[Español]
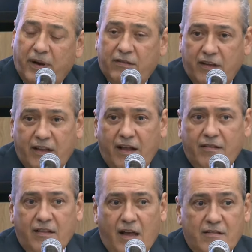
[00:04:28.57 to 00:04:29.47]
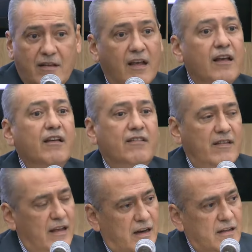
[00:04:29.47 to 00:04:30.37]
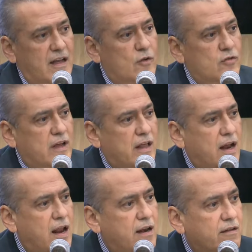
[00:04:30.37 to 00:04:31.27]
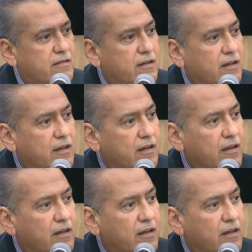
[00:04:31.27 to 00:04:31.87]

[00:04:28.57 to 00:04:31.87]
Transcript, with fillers: presidentas, secretarios generales